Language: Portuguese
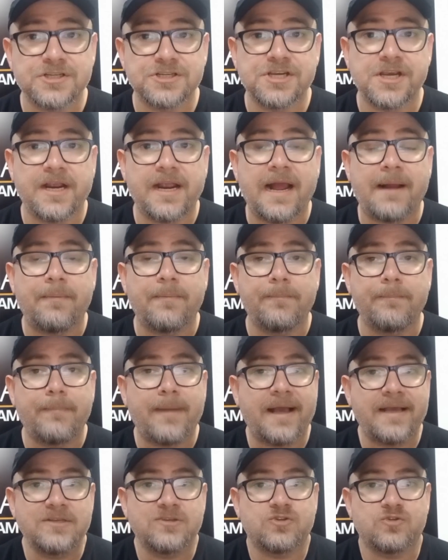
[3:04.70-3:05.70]
chegar
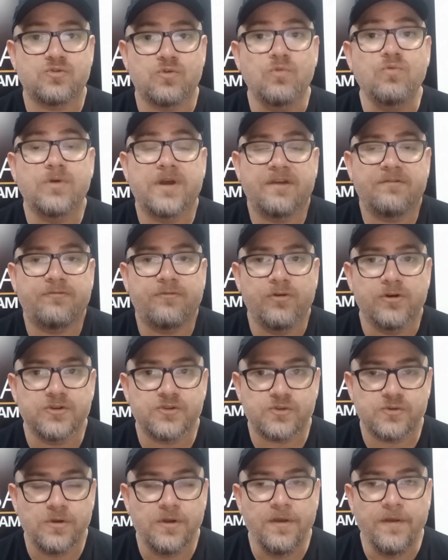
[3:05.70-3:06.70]
mais um
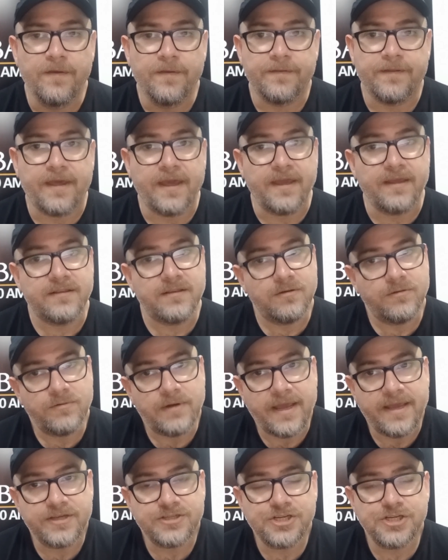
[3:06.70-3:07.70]
reforço. Né? Então
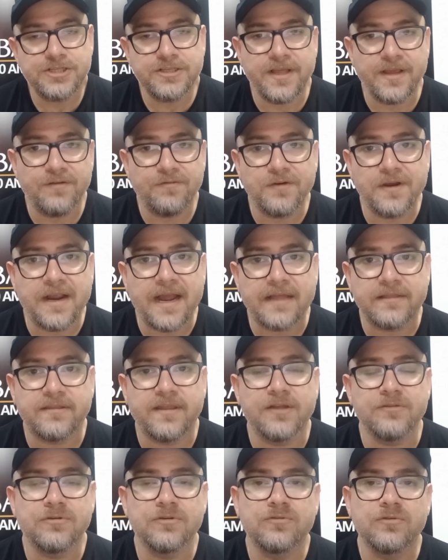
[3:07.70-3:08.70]
aí a gente tem que ficar
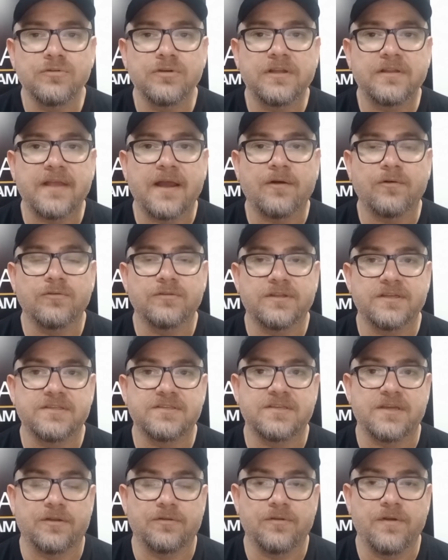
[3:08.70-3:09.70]
atento a tudo que está
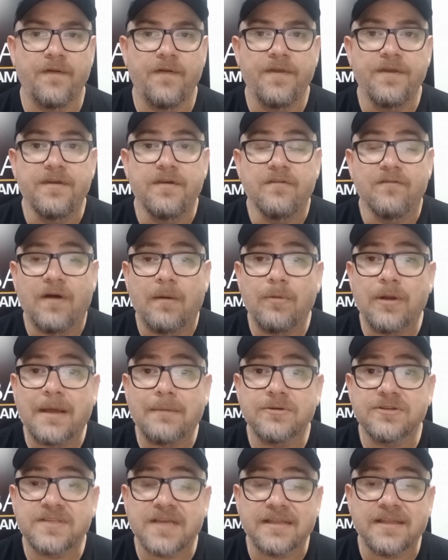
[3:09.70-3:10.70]
acontecendo. Vamos lá,
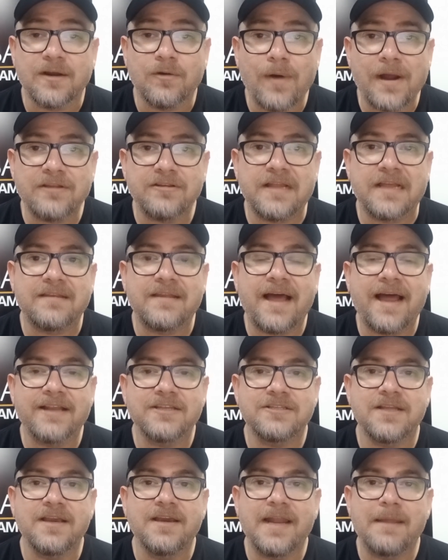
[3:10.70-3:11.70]
moçada. Quatro da
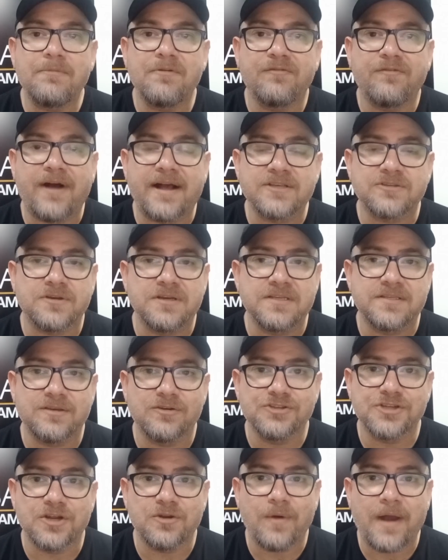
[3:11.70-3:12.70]
tarde tem Grêmio Vasco em
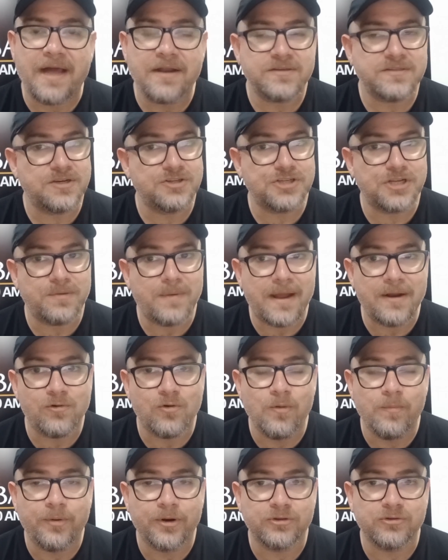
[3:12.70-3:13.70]
São Januário. São Januário
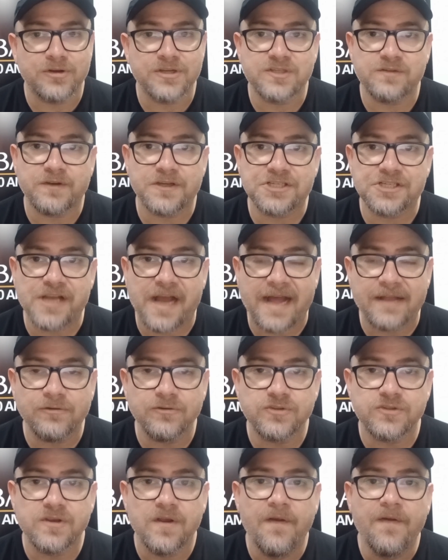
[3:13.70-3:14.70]
com portões
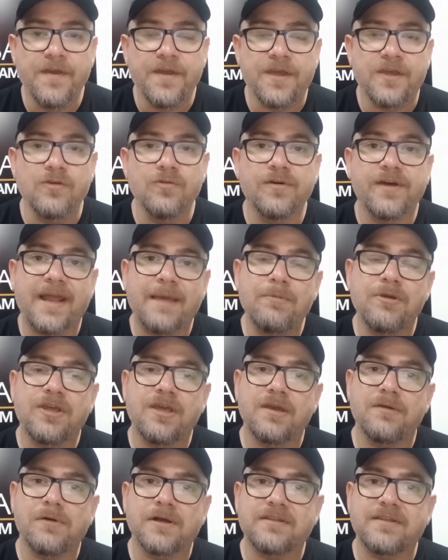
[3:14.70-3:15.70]
fechados. E um Grêmio
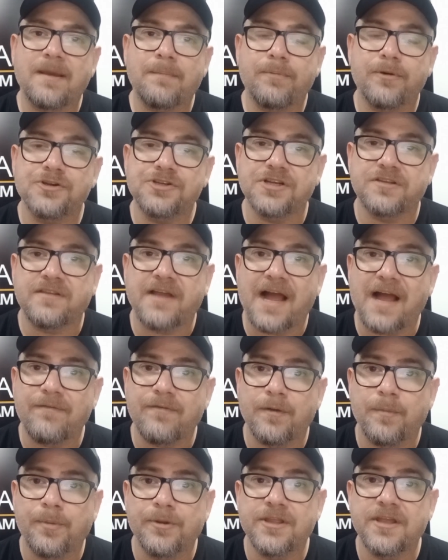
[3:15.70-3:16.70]
que eu até
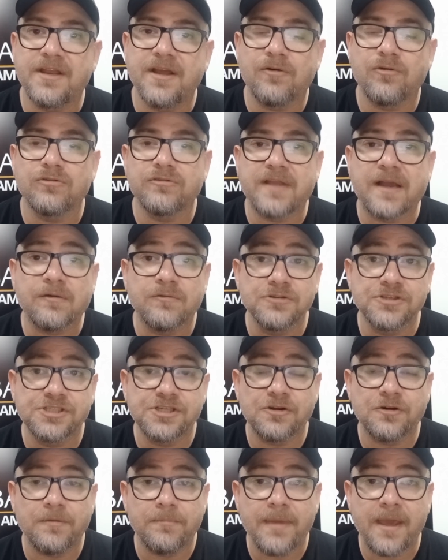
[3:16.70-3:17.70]
projetava, poderia contar com
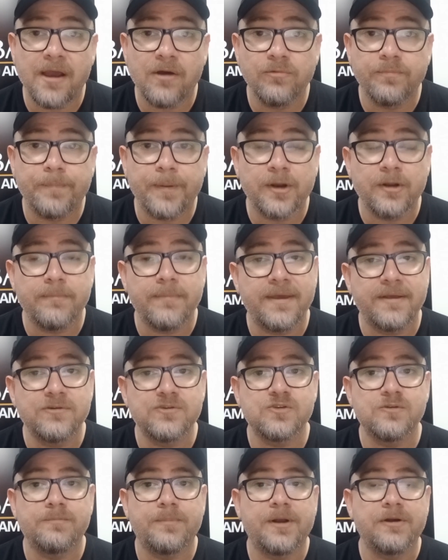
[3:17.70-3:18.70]
Jeromel, pelo
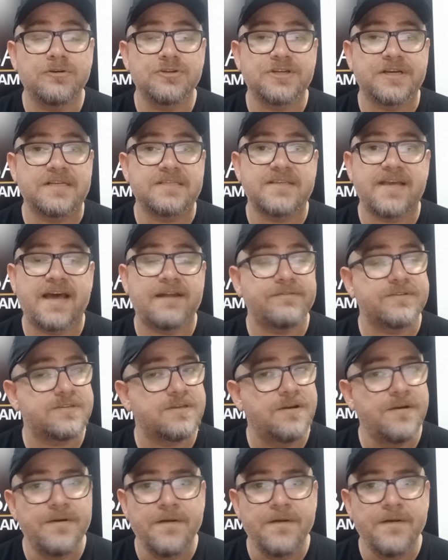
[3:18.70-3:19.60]
menos no banco de reservas,